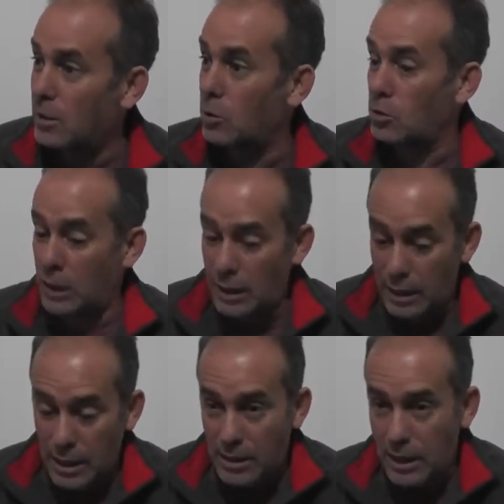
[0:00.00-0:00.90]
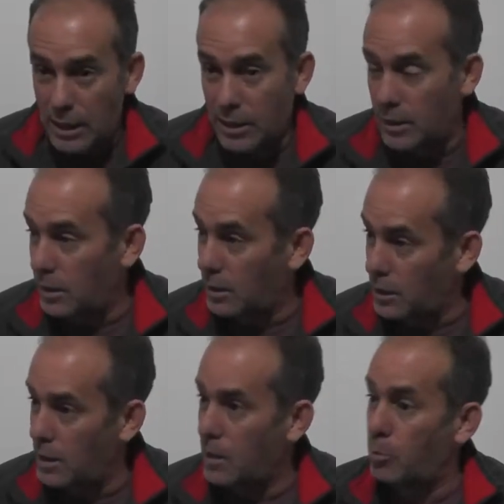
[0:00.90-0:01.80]
Entonces, esta gente que
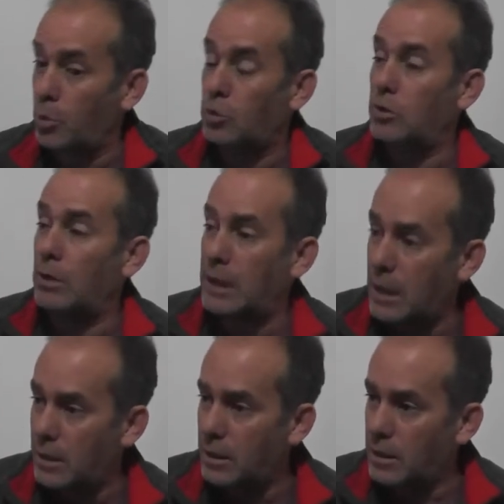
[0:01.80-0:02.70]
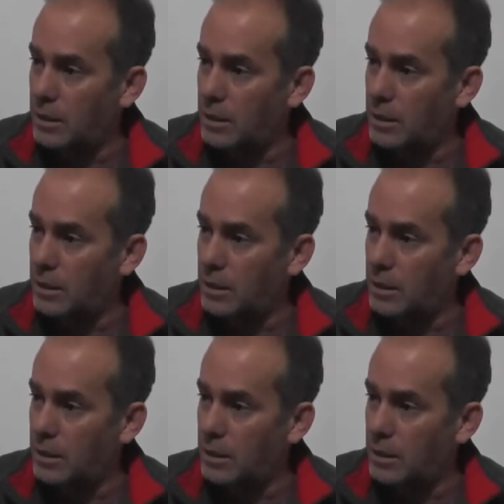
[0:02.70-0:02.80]
tiene la posibilidad